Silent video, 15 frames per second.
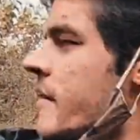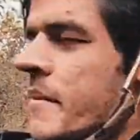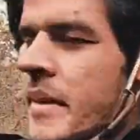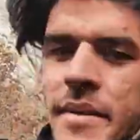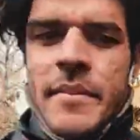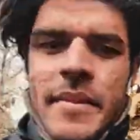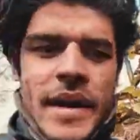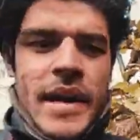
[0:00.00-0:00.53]

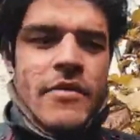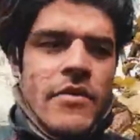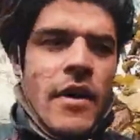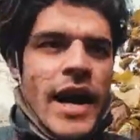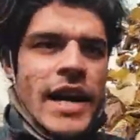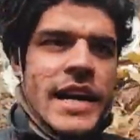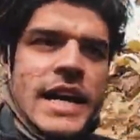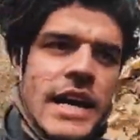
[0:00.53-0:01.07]
बट मैं ये
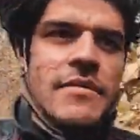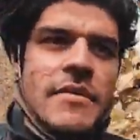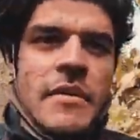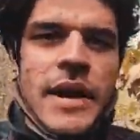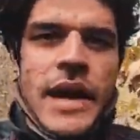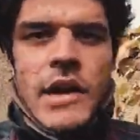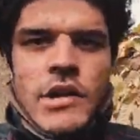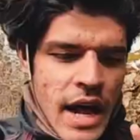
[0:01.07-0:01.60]
वाइड एंगल में
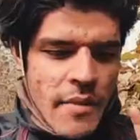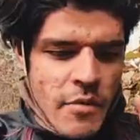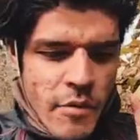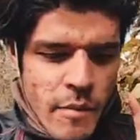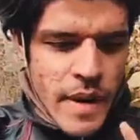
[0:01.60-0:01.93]
बना रहा हूँ आपको